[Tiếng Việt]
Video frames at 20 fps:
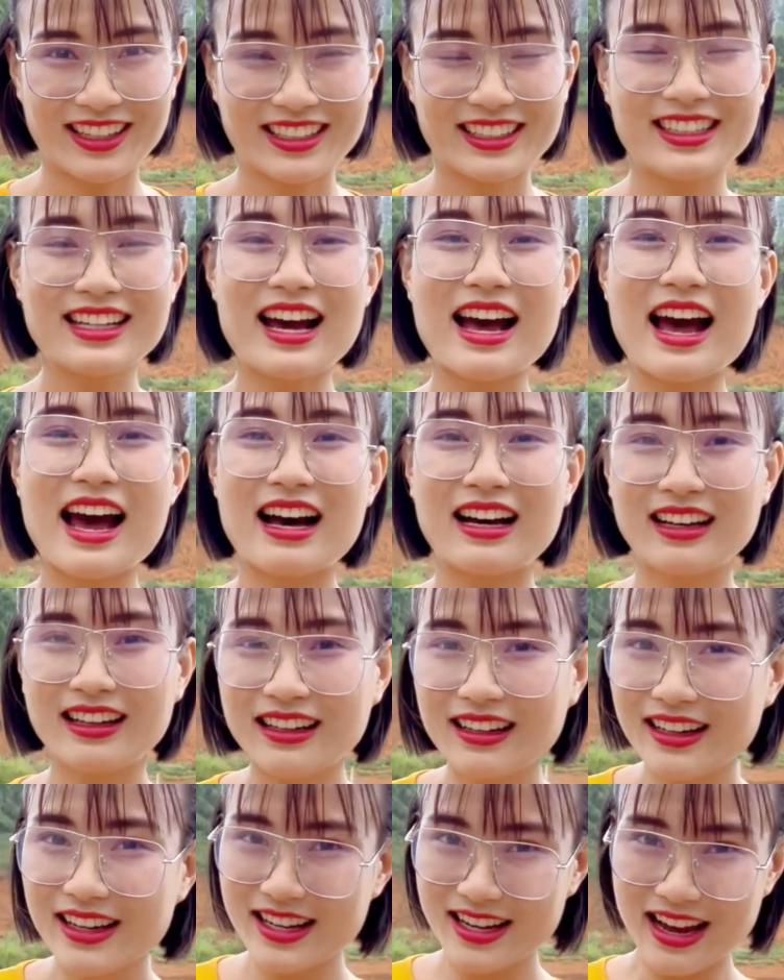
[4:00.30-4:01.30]
cứ à
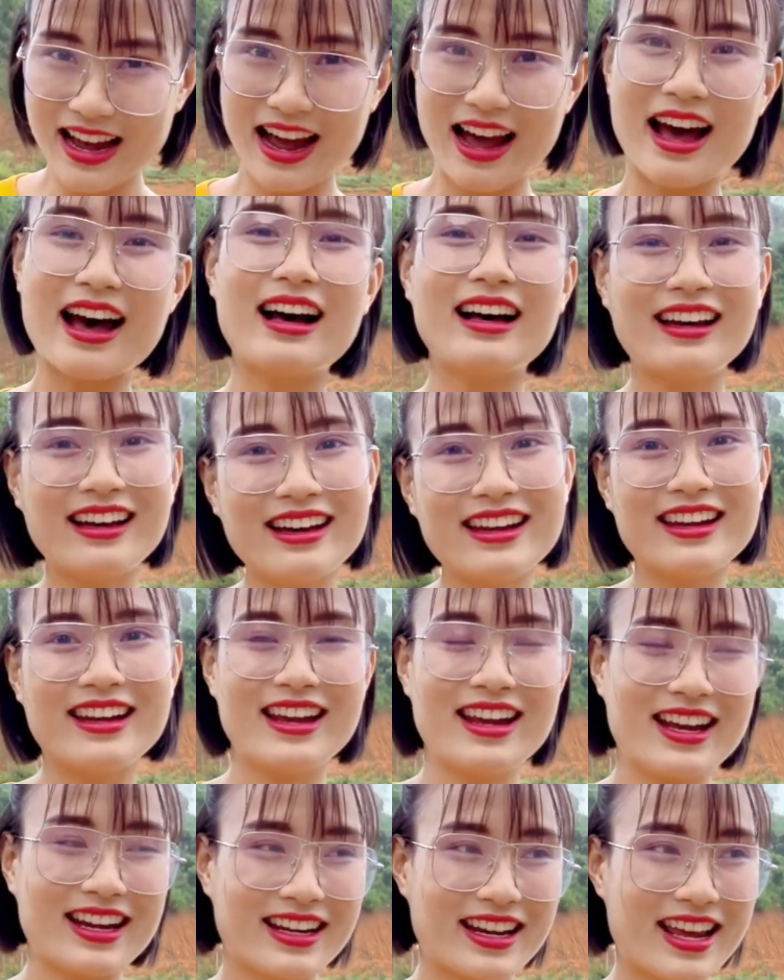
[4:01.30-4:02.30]
ơi à ơi
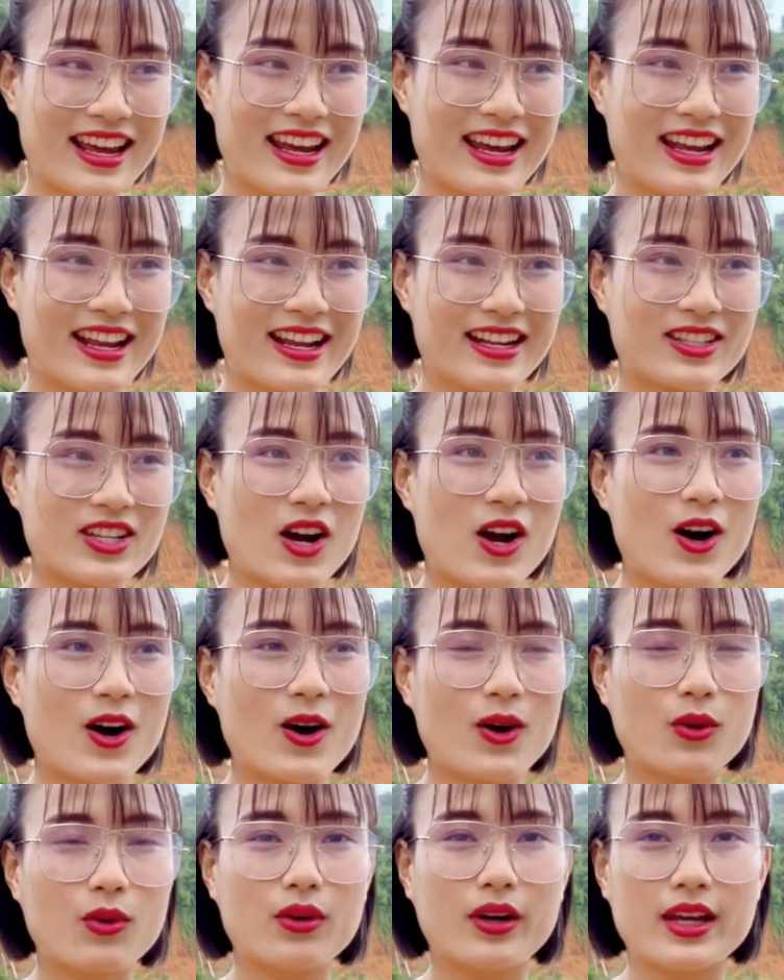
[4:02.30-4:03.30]
để
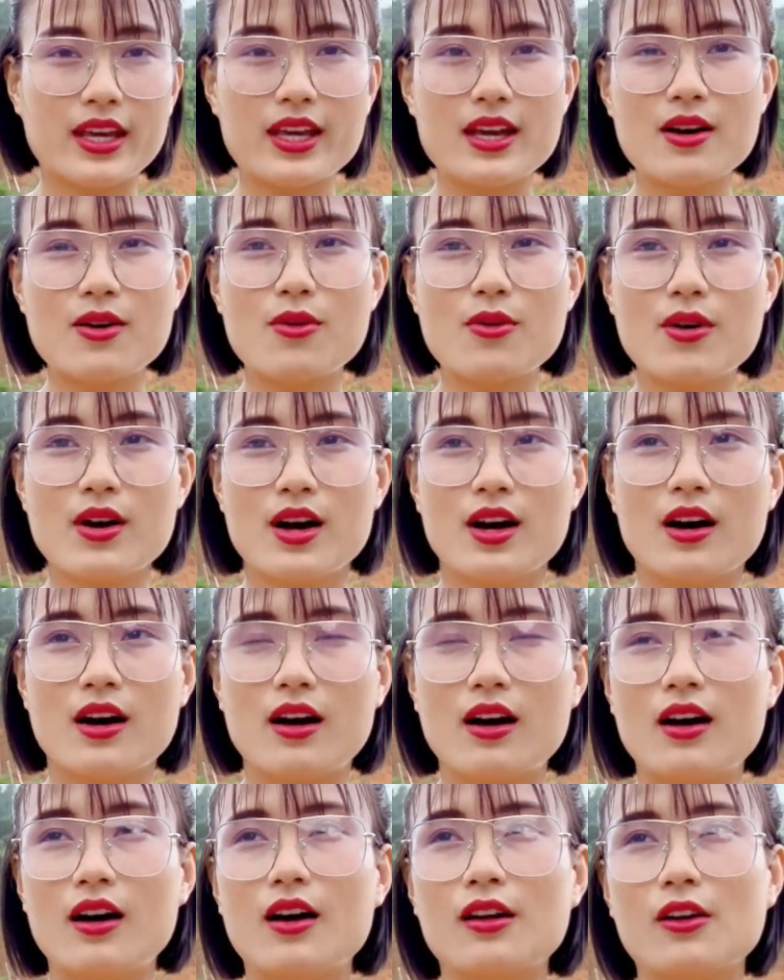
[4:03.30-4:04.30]
cho cuộc yêu
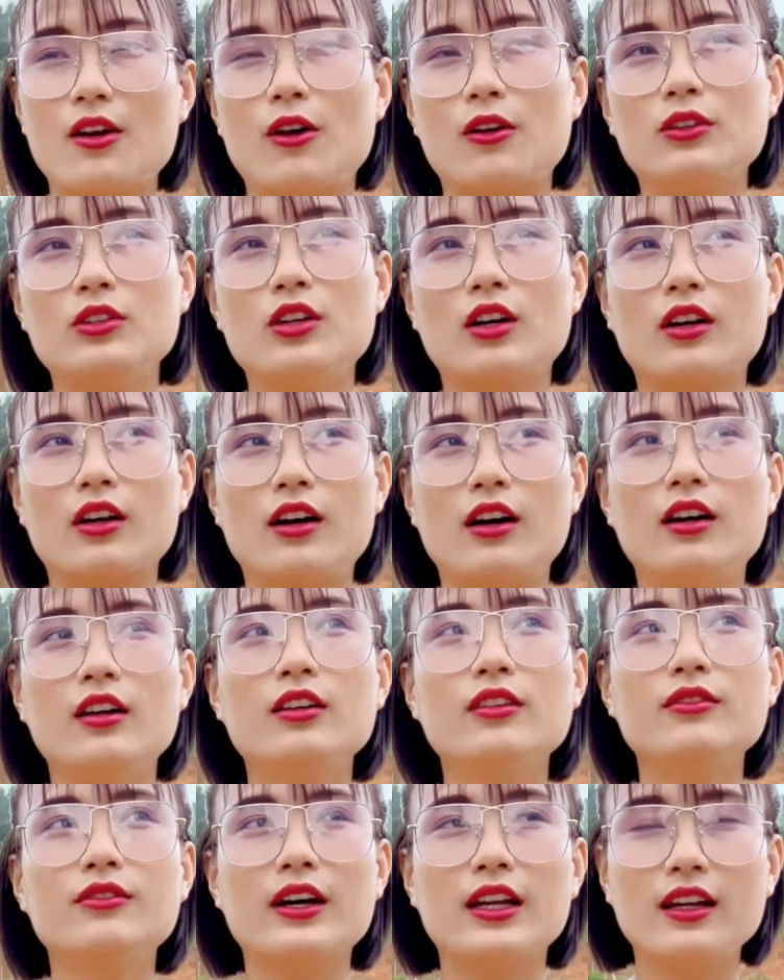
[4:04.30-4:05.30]
uh, nó được uh,
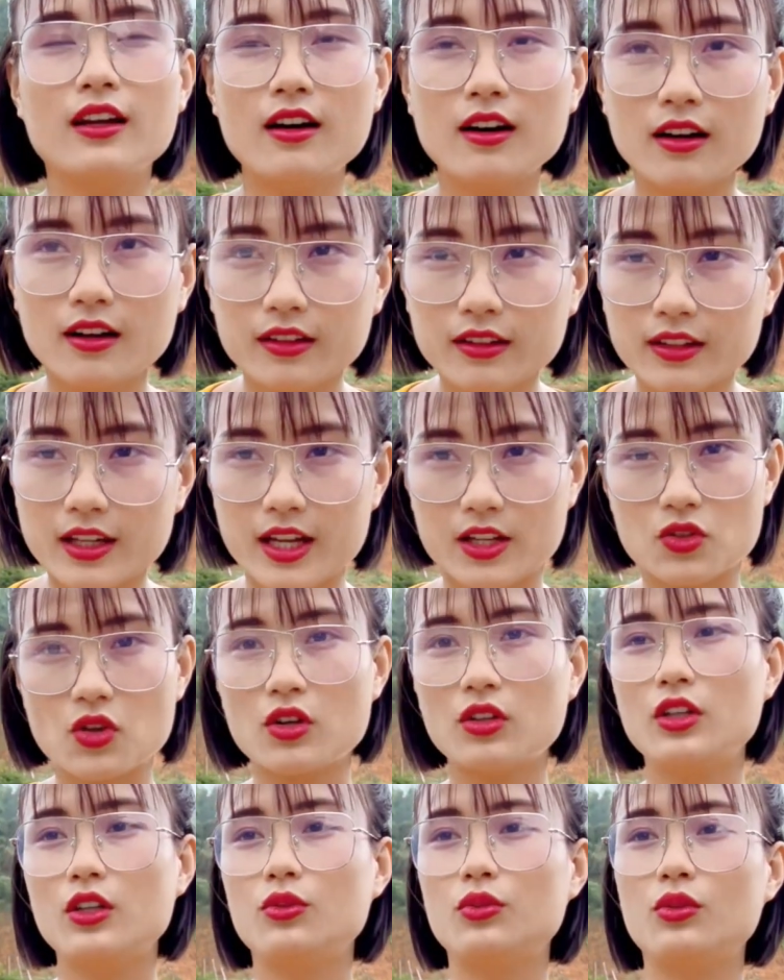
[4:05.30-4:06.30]
hưng phấn hơn để
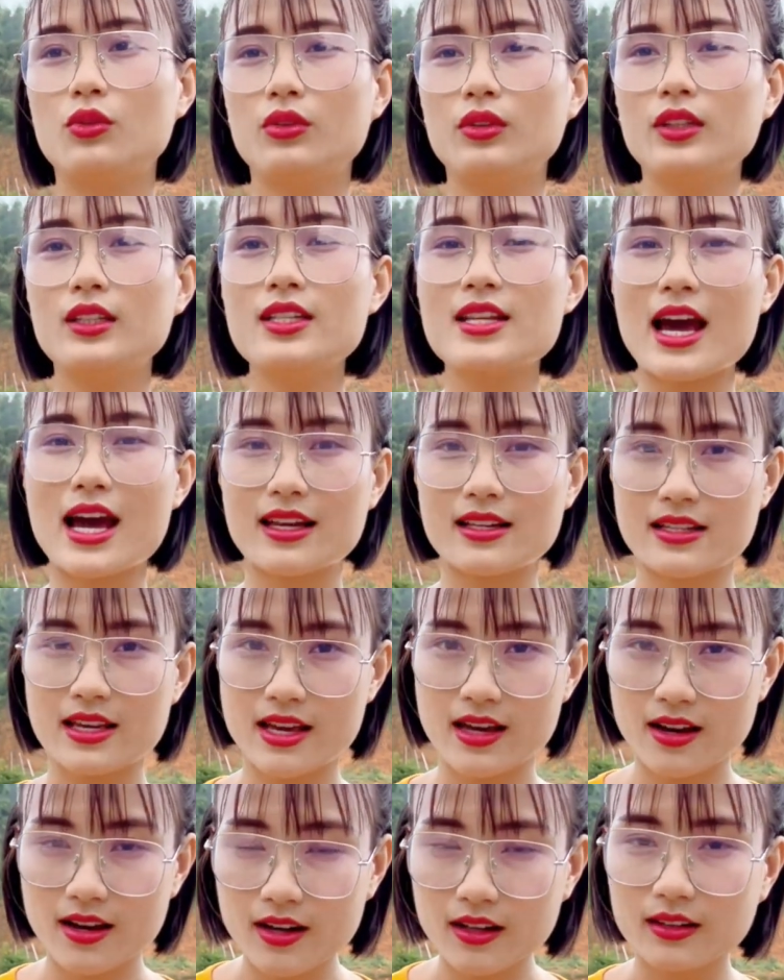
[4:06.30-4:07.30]
cho người phụ nữ tràn
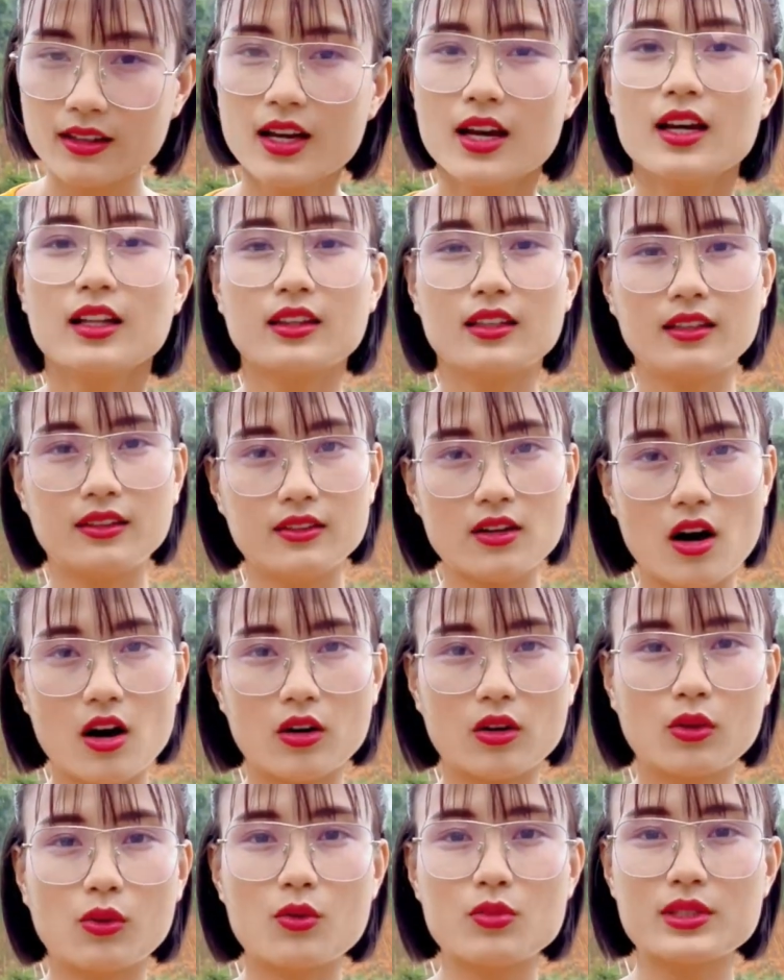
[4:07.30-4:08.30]
trề hơn từ đó
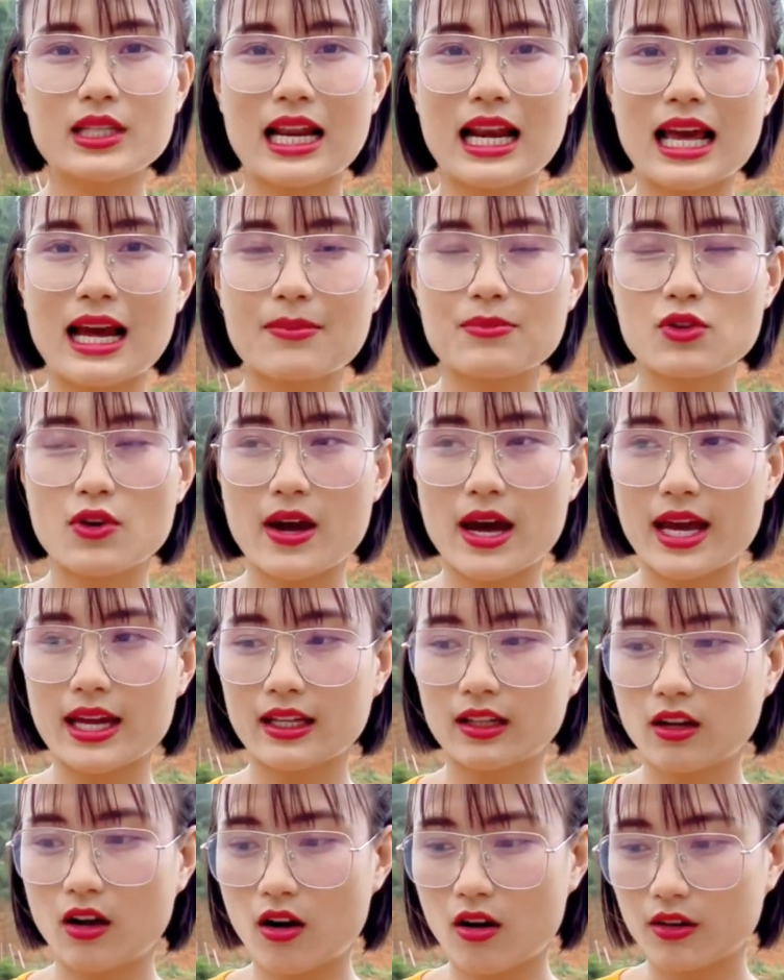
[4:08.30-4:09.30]
nó cũng sẽ làm cho
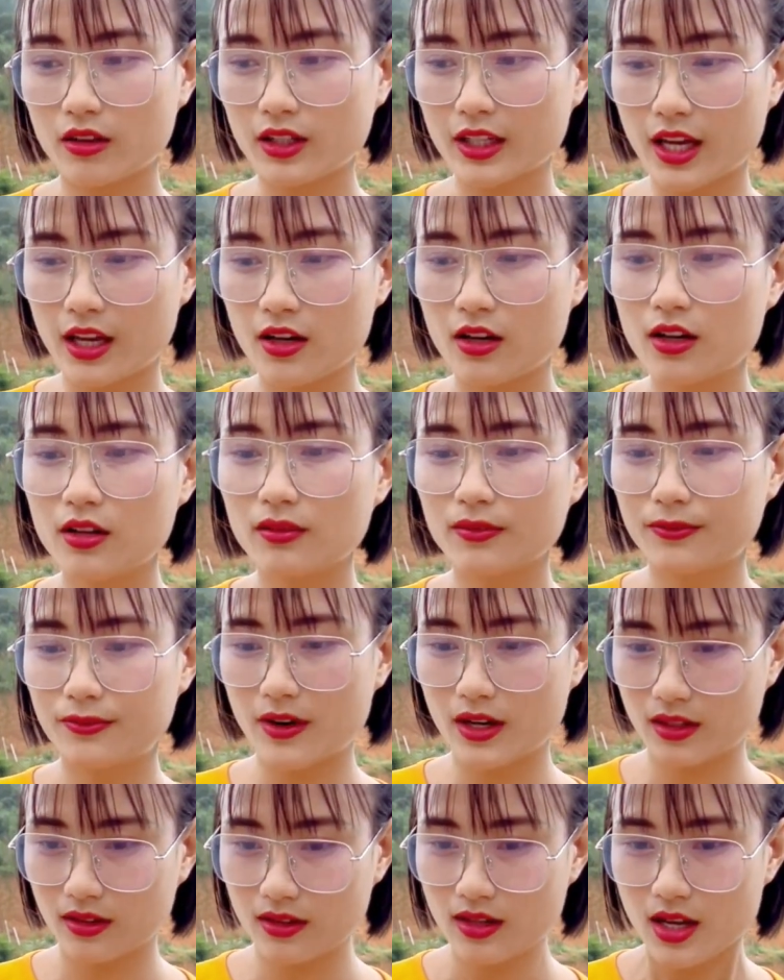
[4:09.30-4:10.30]
anh có những cái hưng
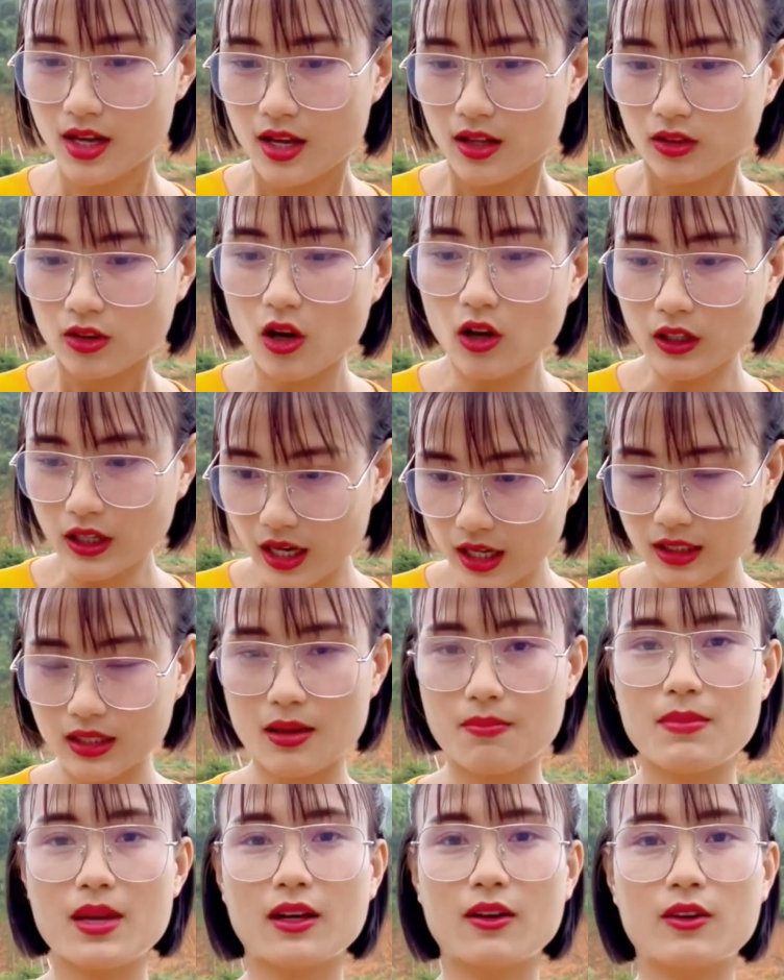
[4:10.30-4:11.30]
phấn tốt hơn
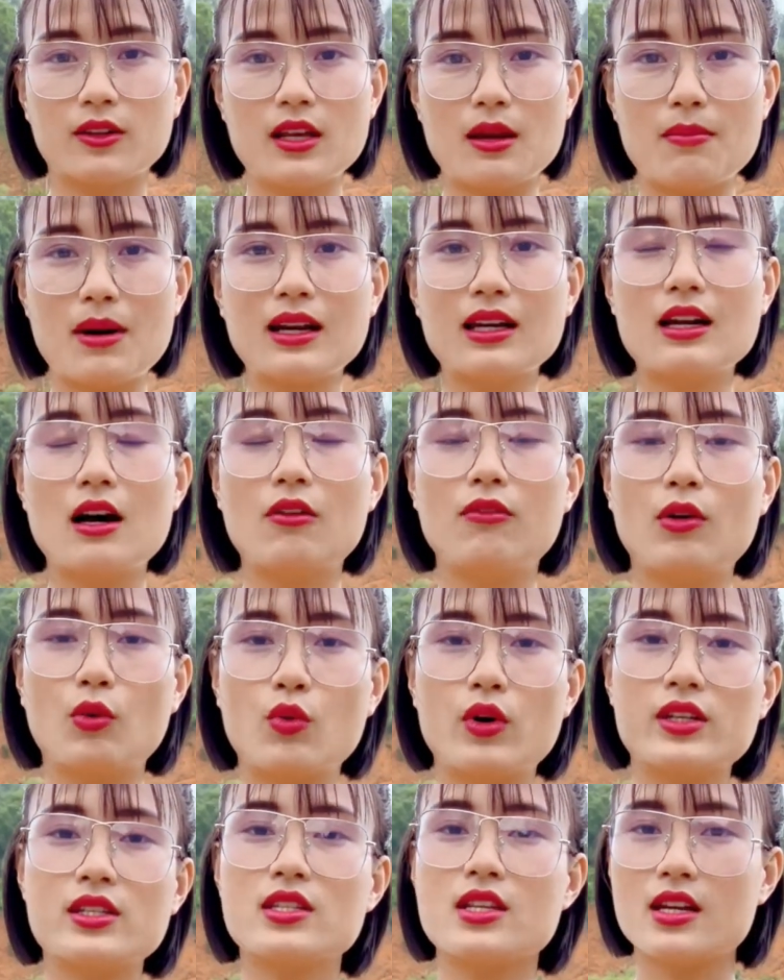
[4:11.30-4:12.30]
để mình có thể bắt đầu vào
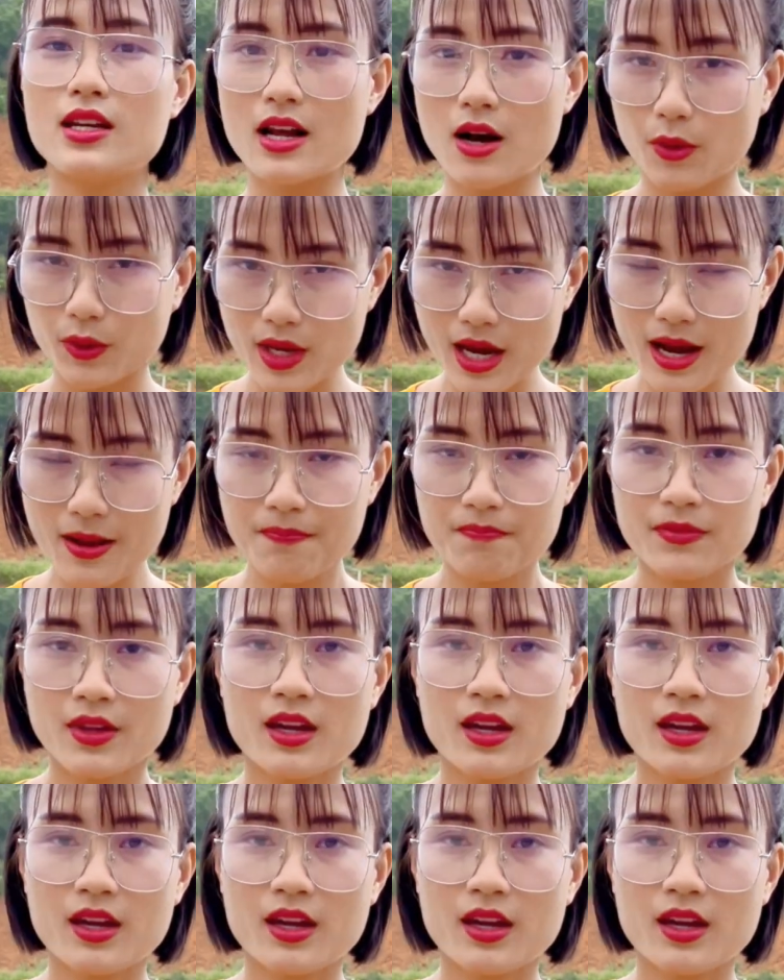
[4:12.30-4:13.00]
cuộc chiến đấu nhá